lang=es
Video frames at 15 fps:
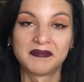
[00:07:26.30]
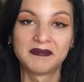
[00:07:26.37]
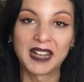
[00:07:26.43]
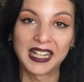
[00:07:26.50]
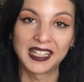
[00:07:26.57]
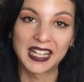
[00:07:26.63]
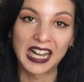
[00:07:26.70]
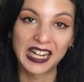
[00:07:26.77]

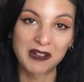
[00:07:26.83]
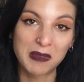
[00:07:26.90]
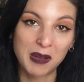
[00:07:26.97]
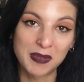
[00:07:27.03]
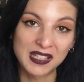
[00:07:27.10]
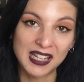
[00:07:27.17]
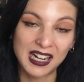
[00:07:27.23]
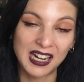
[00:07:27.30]
Vale, ahora vamos a
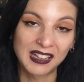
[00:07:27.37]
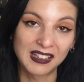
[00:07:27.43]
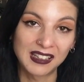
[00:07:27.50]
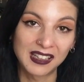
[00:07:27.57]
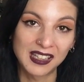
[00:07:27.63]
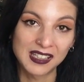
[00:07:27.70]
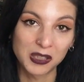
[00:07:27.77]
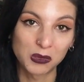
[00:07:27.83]
pasar a las
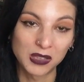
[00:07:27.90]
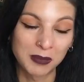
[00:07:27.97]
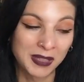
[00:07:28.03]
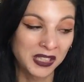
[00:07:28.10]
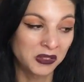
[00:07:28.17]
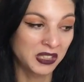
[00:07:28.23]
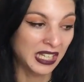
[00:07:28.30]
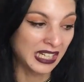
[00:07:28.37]
tiendas de segunda
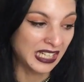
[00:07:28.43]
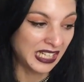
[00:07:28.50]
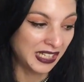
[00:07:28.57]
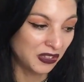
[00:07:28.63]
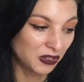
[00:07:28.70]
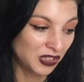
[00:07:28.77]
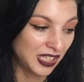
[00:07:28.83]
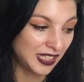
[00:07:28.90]
mano, que aquí es
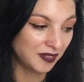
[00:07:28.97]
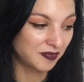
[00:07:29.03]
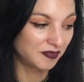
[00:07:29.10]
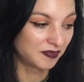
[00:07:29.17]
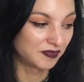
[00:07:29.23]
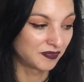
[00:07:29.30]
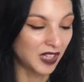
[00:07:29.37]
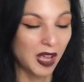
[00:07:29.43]
donde
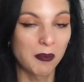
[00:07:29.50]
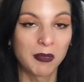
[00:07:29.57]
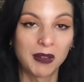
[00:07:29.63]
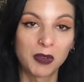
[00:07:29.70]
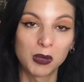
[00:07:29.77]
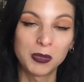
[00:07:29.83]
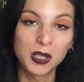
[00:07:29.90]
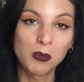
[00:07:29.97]
me
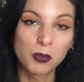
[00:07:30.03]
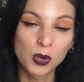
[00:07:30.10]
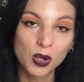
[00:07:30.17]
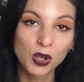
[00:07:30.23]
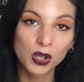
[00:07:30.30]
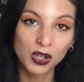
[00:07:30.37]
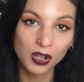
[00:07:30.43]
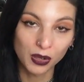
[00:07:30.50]
volví un
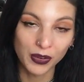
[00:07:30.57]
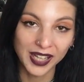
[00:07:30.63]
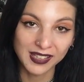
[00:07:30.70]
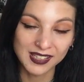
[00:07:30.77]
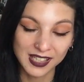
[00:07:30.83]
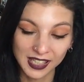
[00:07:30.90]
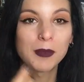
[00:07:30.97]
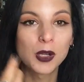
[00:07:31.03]
poco crazy.